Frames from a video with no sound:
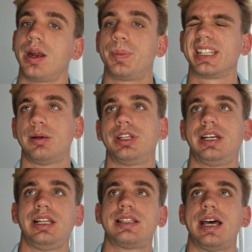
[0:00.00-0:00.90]
Allora, partiamo ad
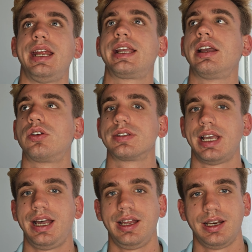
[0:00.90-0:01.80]
analizzare che
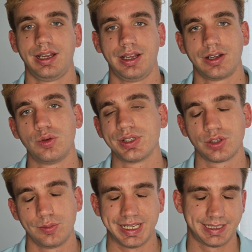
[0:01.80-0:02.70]
cos'è, eh, come
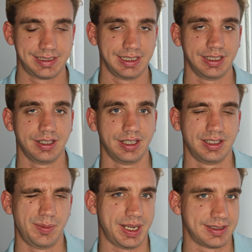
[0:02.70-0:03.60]
sono messi
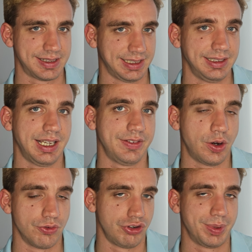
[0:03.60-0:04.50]
i, i, paesi scandinavi
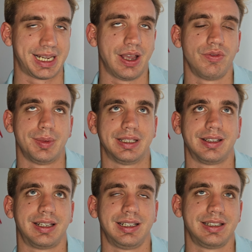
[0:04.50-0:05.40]
oggi, perché ovviamente
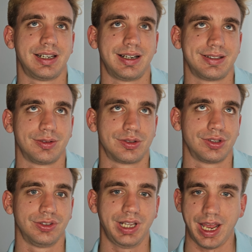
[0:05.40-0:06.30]
ad analizzare la
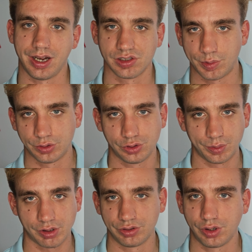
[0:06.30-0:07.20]
situazione odierna,
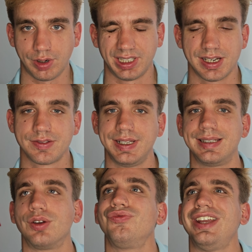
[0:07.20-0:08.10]
soprattutto per quanto riguarda la
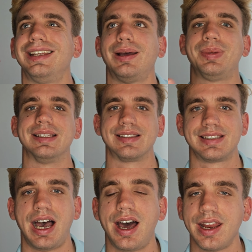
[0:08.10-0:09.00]
Svezia, non viene da
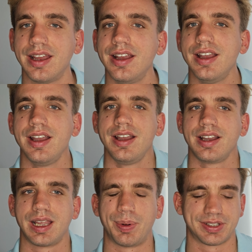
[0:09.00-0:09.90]
pensare
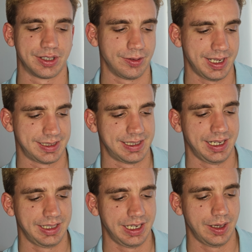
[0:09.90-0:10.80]
che possano
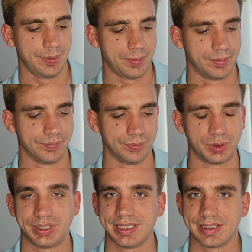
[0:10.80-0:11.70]
essere delle mh, mm,
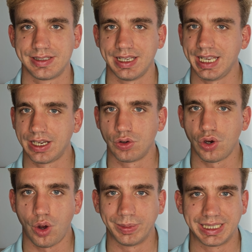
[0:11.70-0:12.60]
potenze
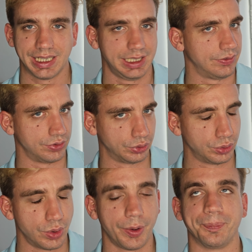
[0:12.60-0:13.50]
economiche in
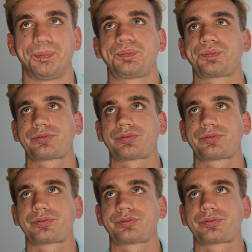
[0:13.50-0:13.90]
futuro.